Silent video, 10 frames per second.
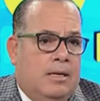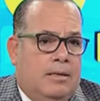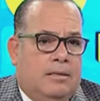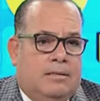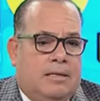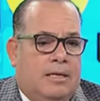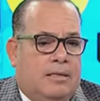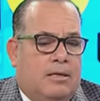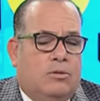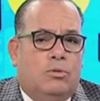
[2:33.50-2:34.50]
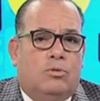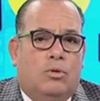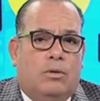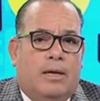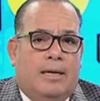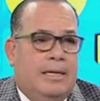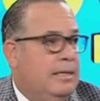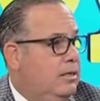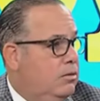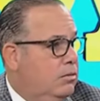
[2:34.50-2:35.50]
eh, se le está dando un toque
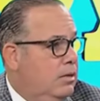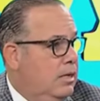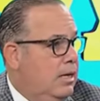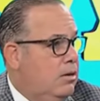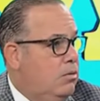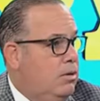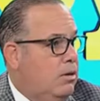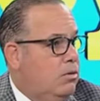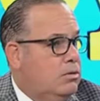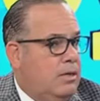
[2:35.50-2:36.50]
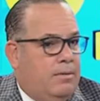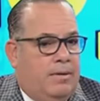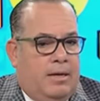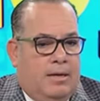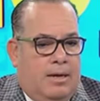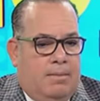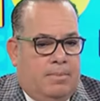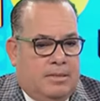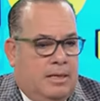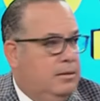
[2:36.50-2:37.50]
clínico. Ahora, una cosa es ver el
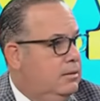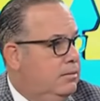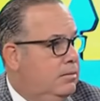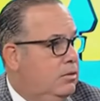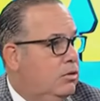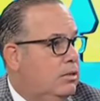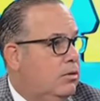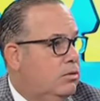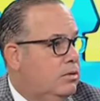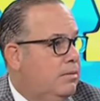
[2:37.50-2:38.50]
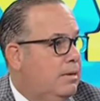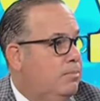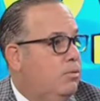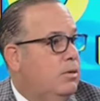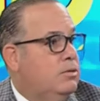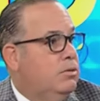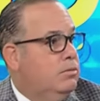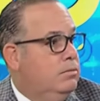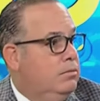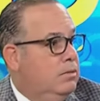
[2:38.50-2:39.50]
paciente y otra cosa es ver la población.
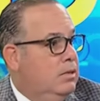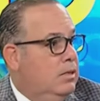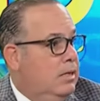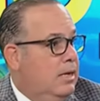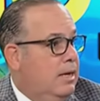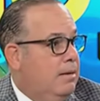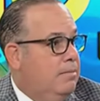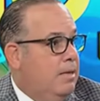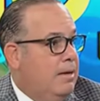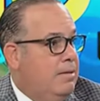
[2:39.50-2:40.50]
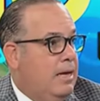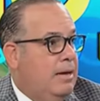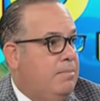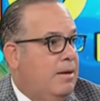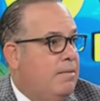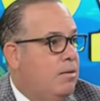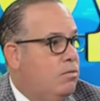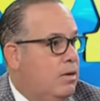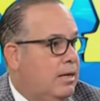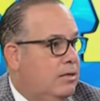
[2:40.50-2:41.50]
Hay, hay,
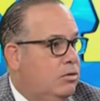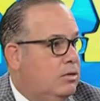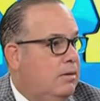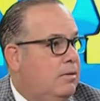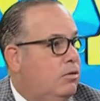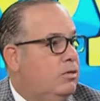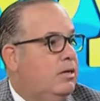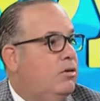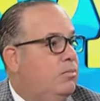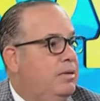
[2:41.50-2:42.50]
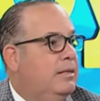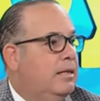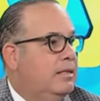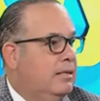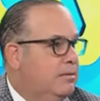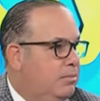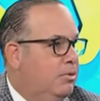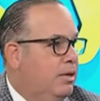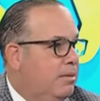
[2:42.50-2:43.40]
vacunas que yo tal vez no te recomiende a ti, por